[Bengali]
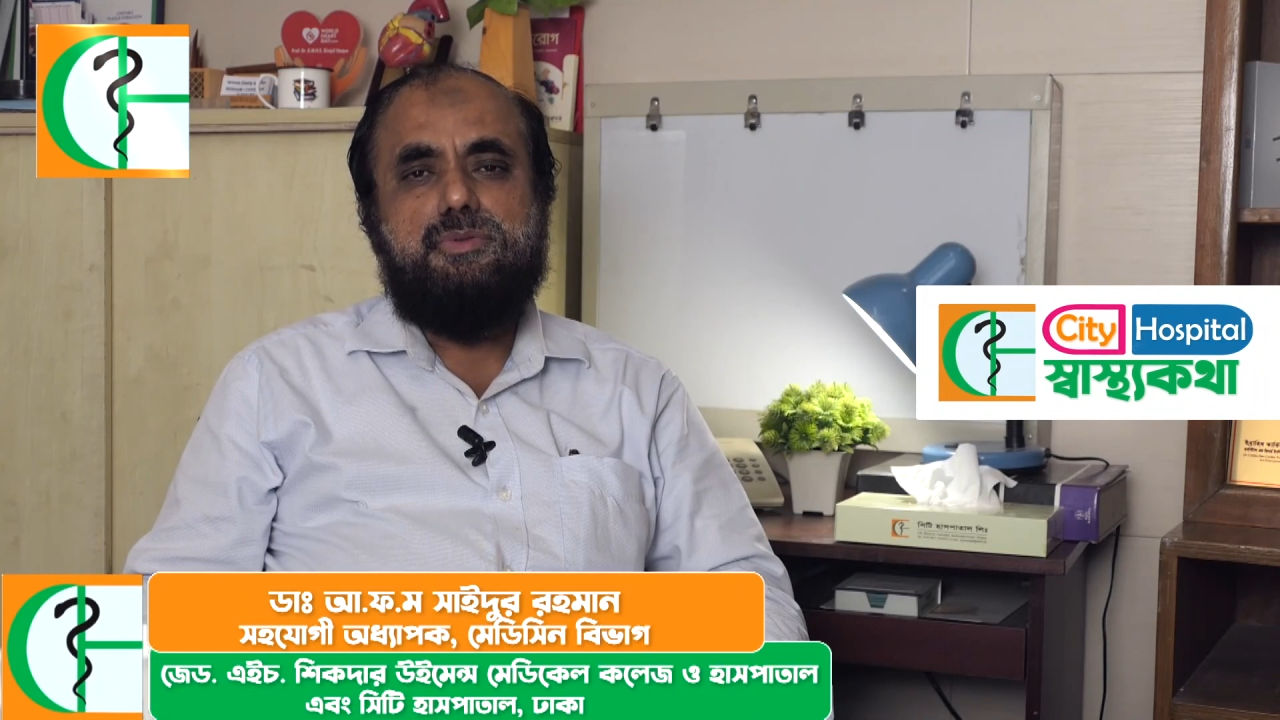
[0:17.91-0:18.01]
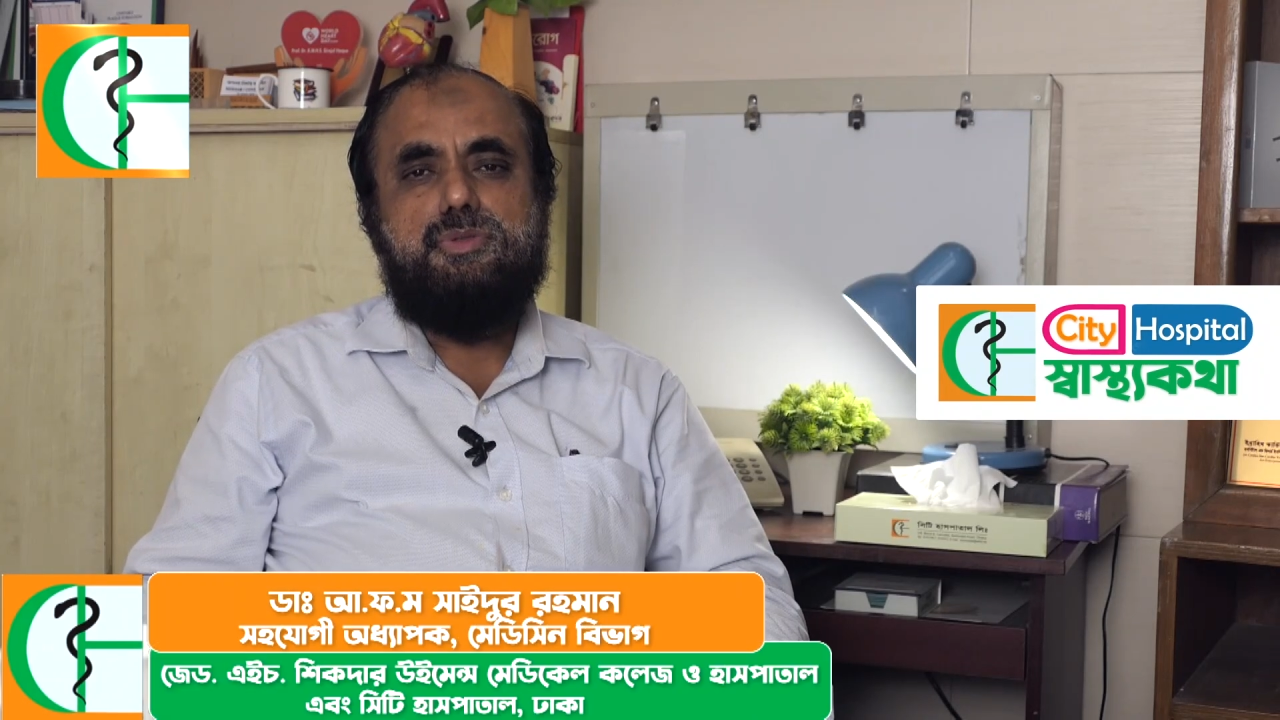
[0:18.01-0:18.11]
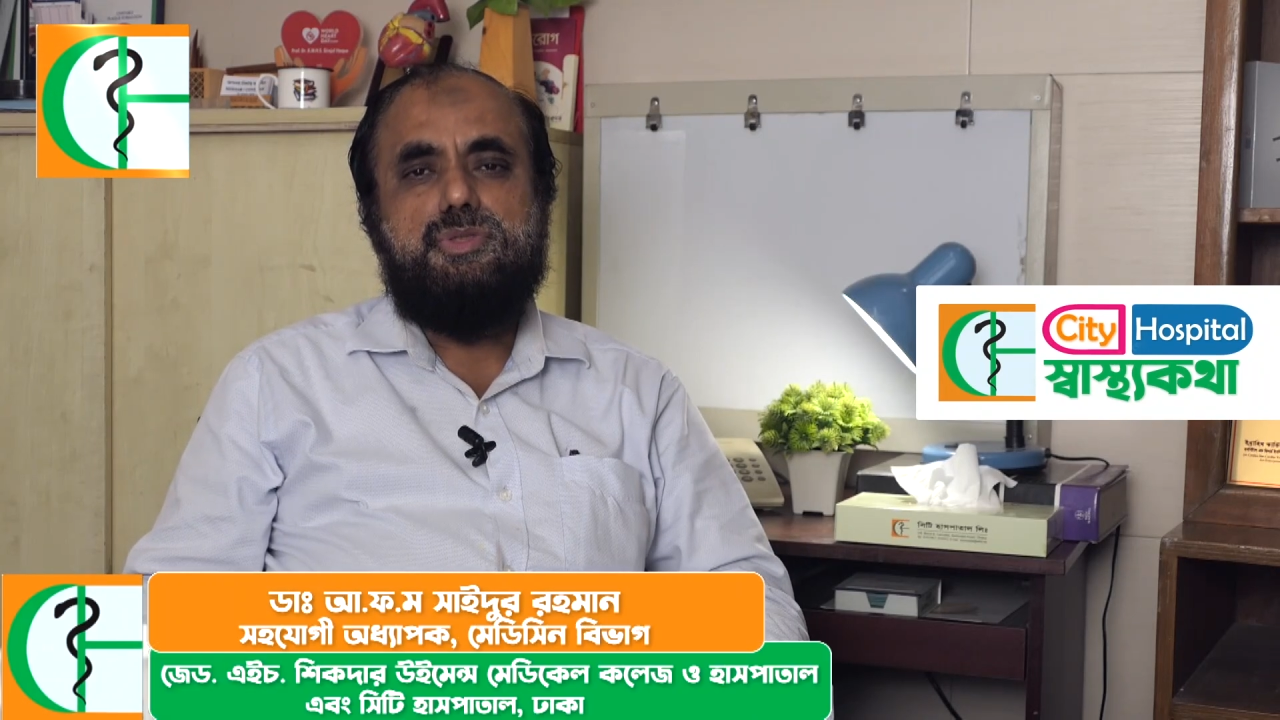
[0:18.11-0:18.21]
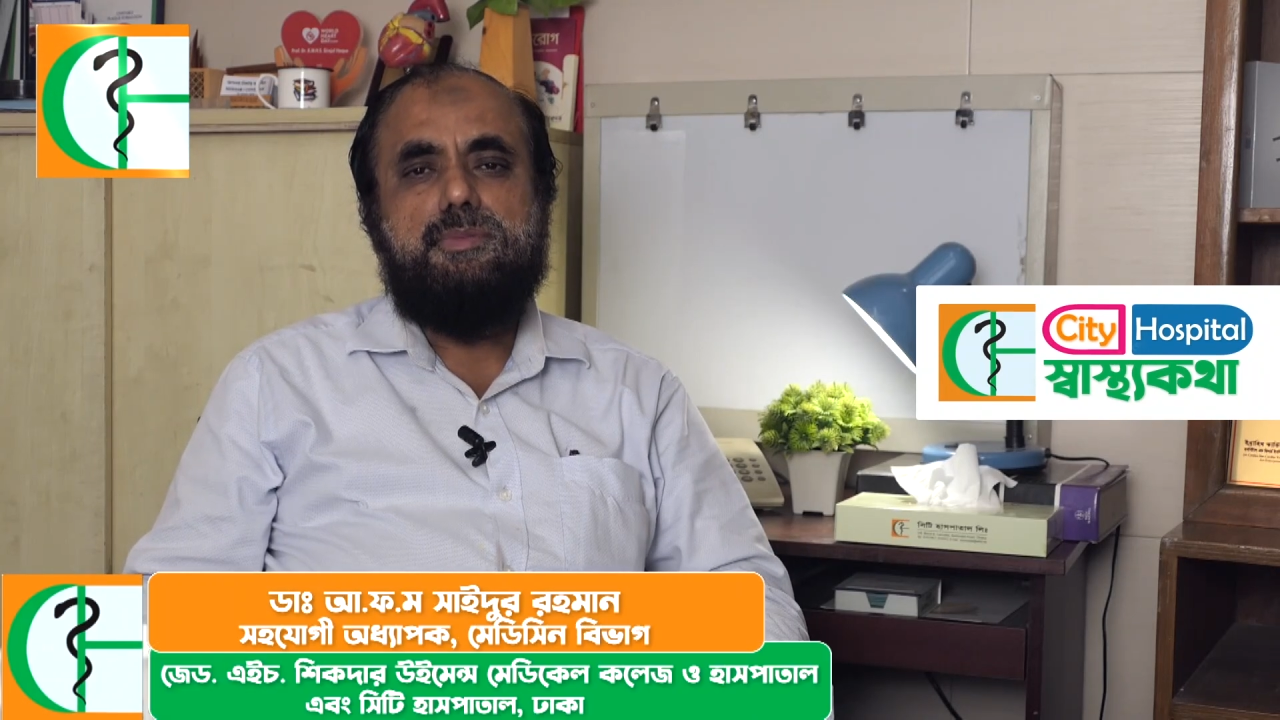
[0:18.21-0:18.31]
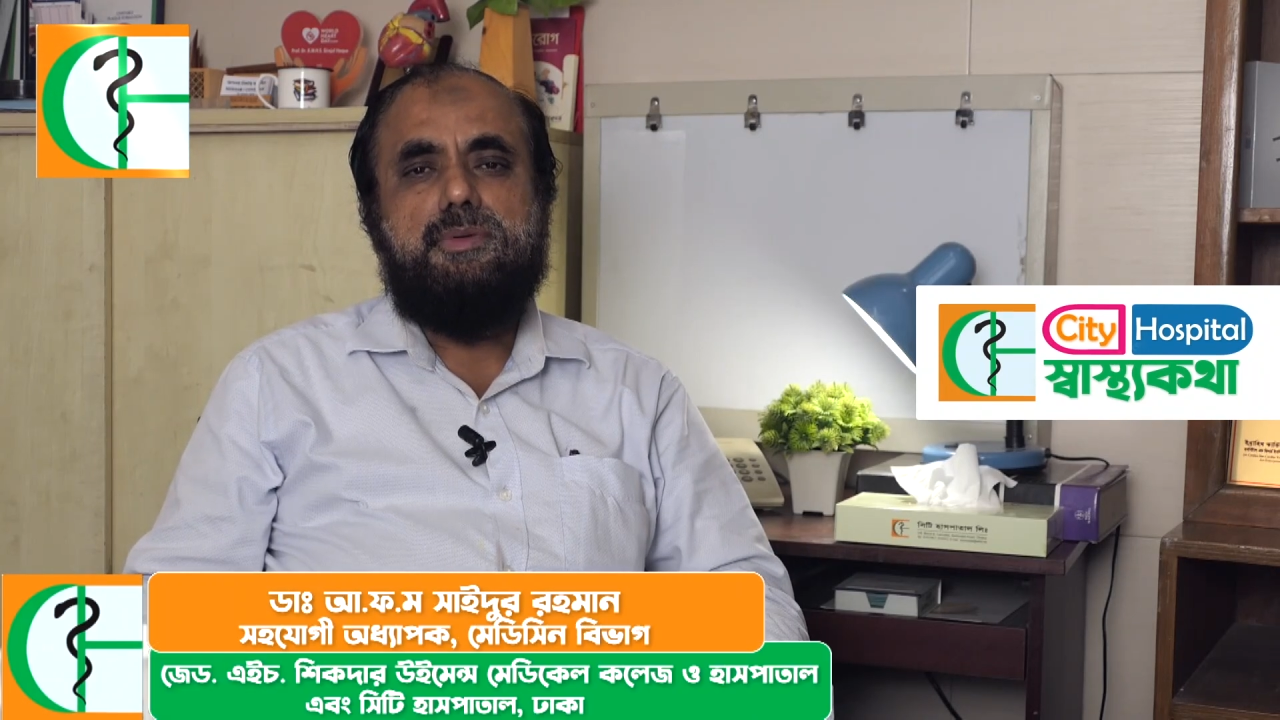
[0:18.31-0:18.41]

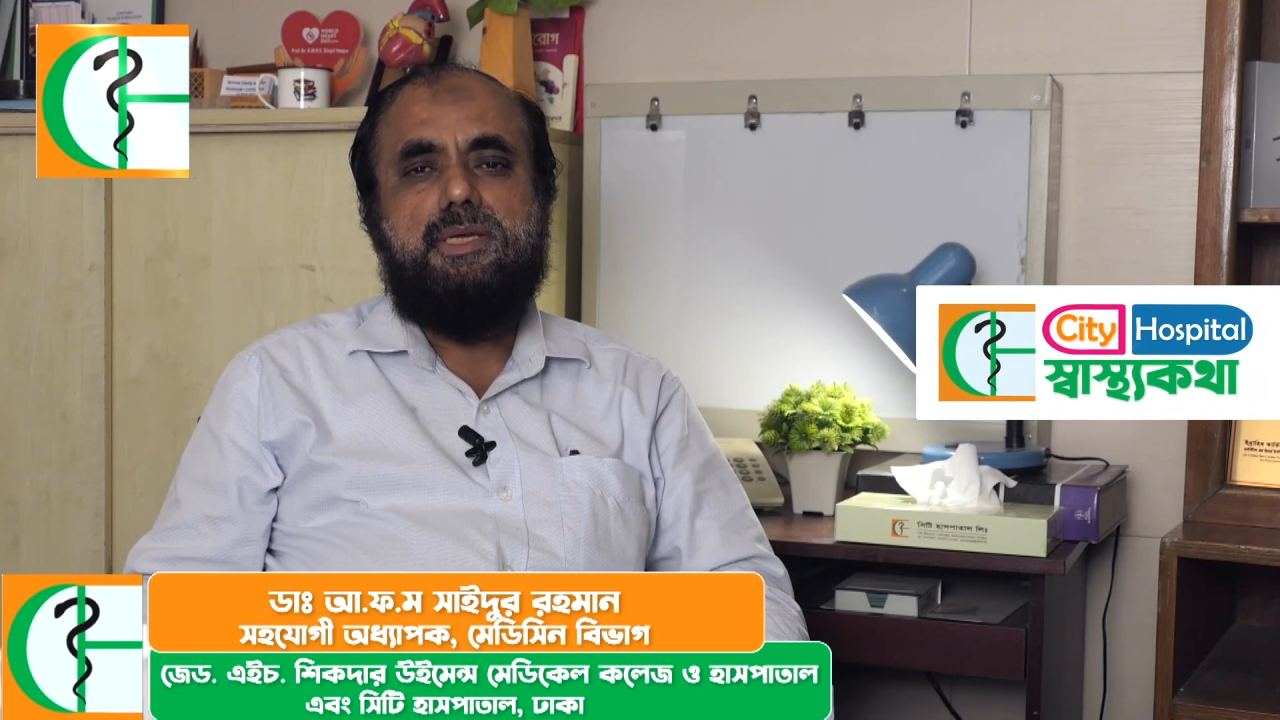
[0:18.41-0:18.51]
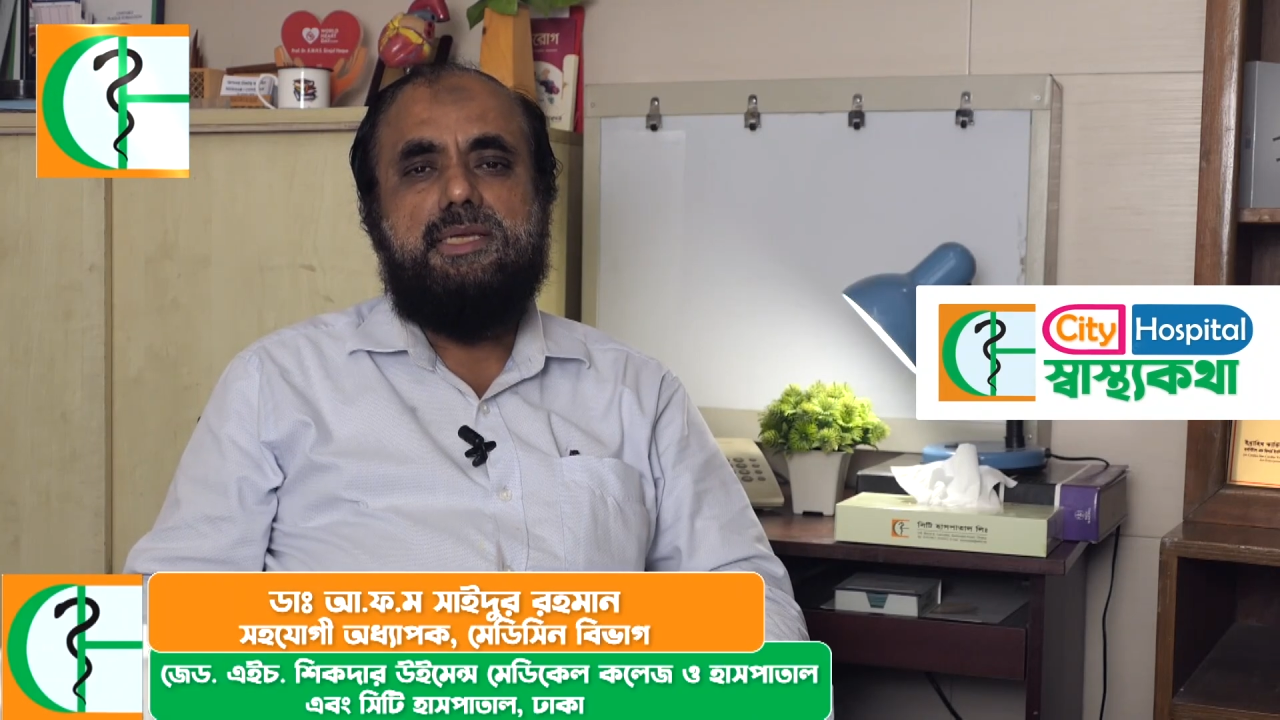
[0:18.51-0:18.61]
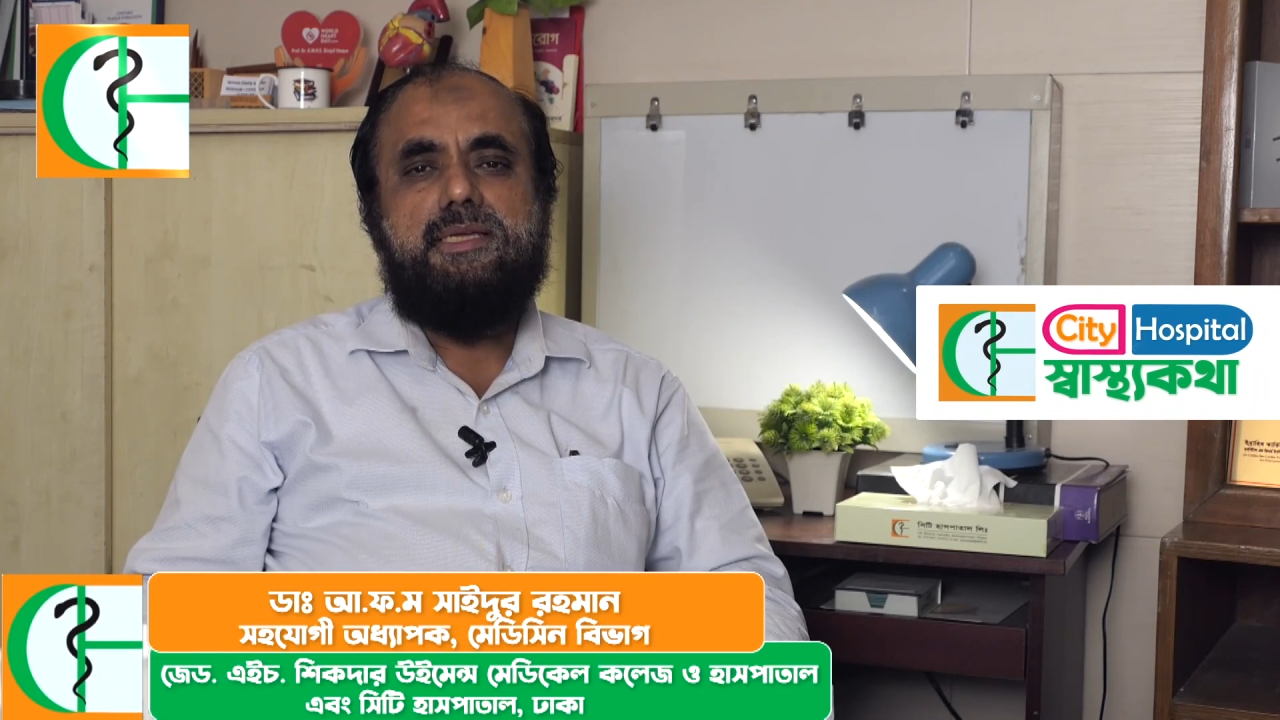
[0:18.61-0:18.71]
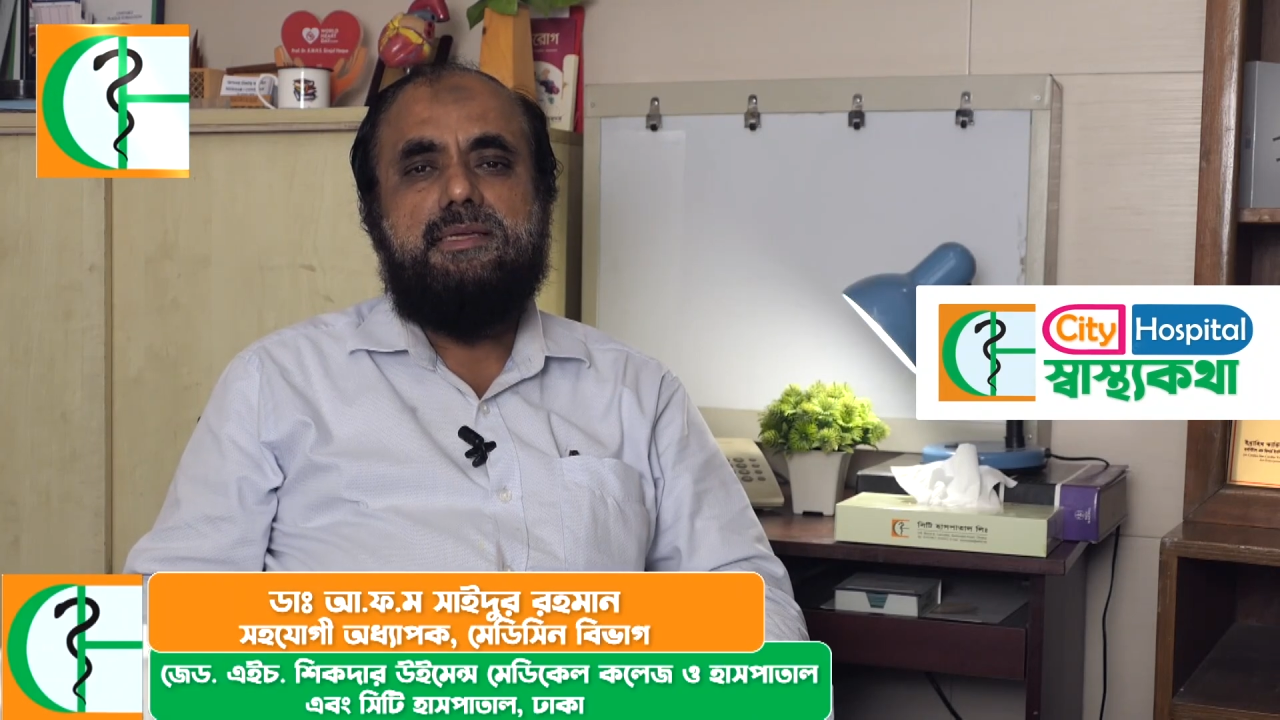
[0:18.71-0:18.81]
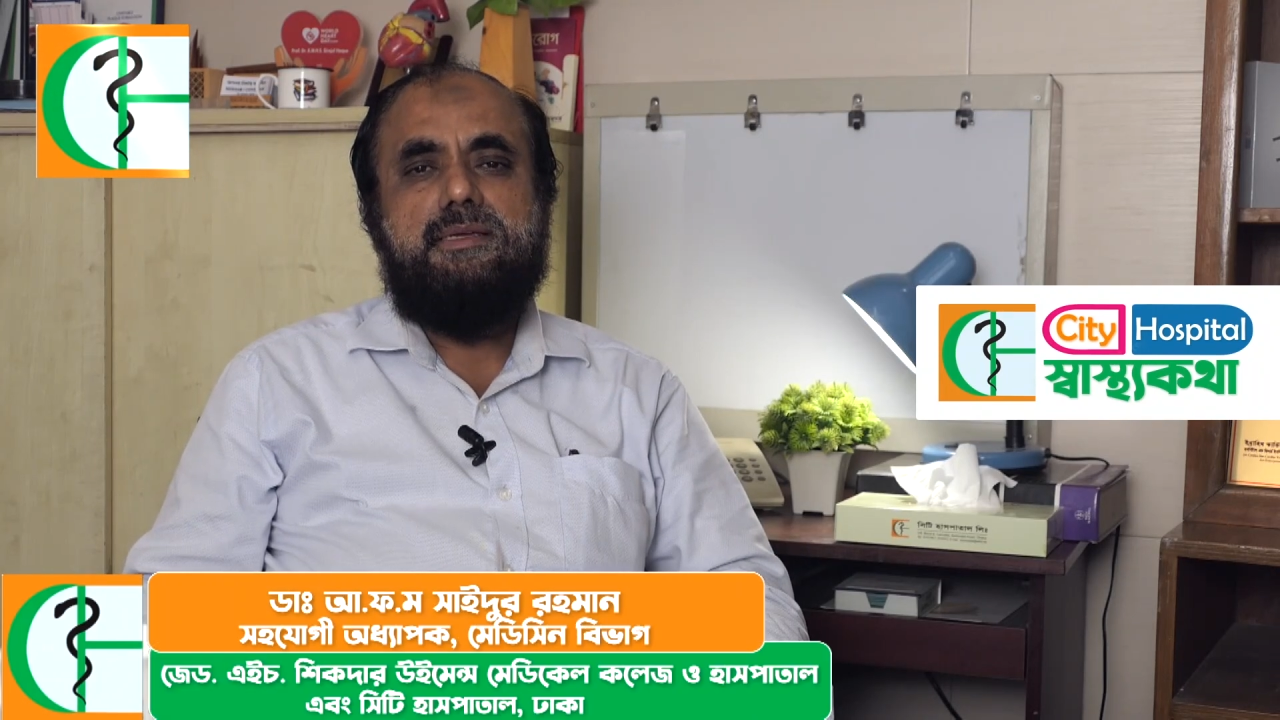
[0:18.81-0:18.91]
কোনো সময়